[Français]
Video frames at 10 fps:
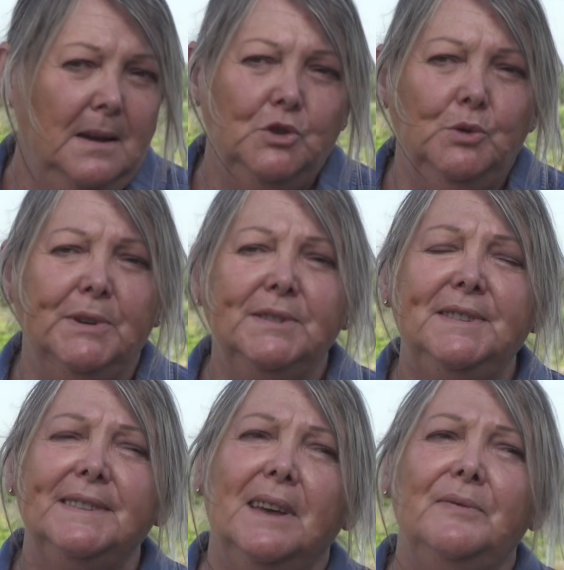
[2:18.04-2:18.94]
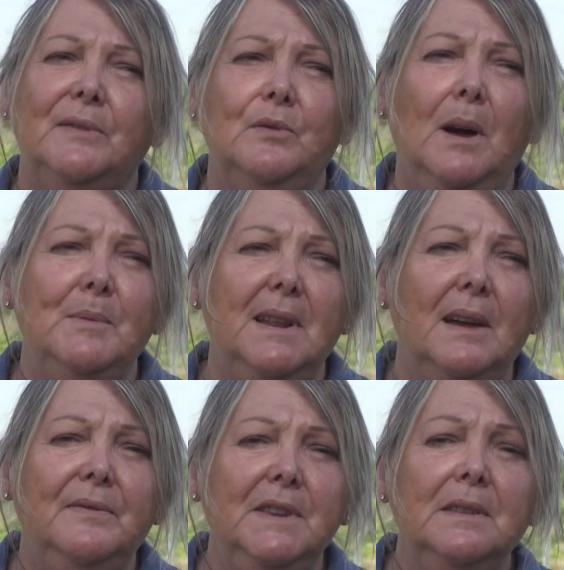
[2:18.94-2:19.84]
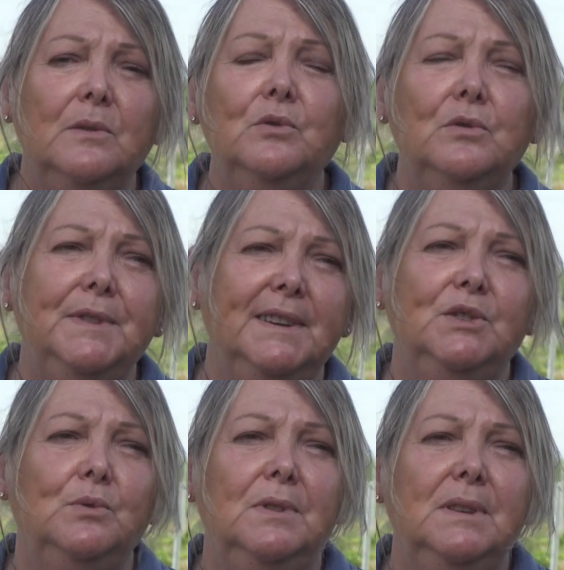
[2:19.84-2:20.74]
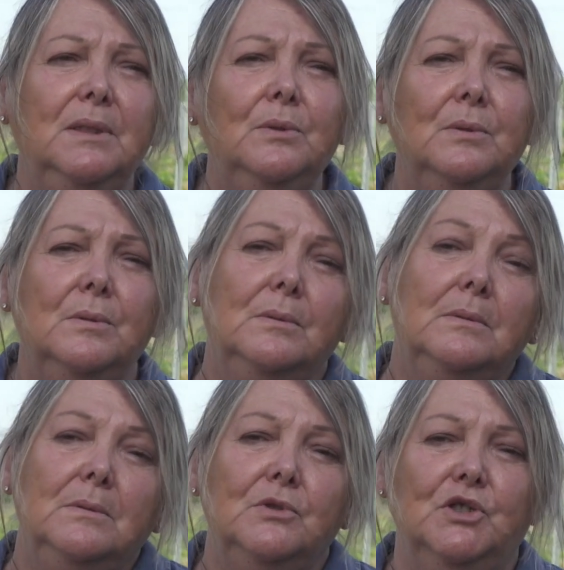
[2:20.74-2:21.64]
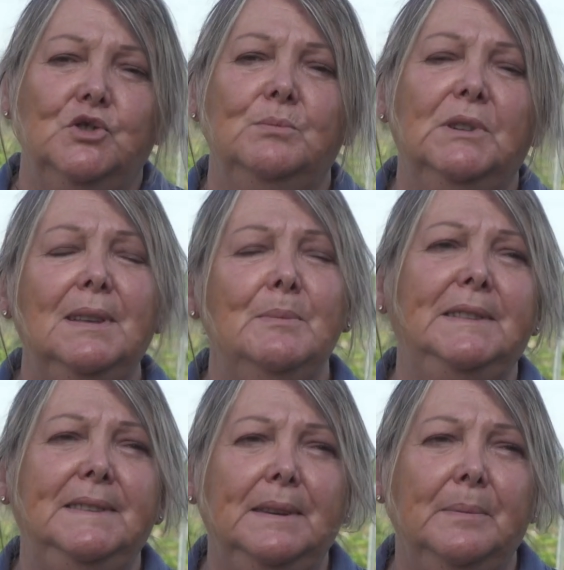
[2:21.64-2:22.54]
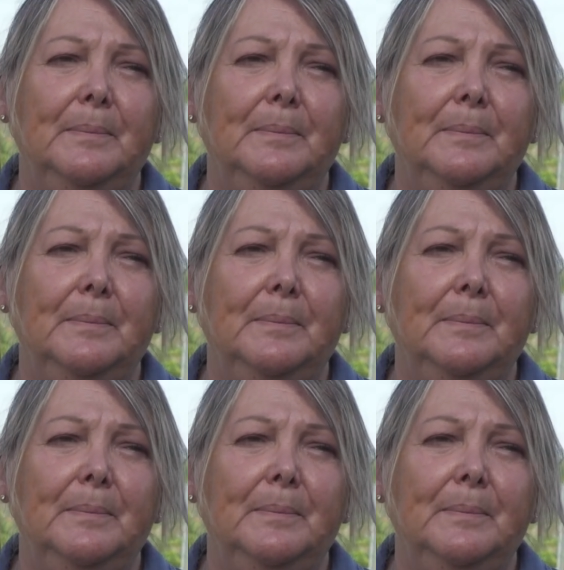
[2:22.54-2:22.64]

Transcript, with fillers: Je pense que ça sera favorable à la vigne dans contexte où on est de, de changement climatique.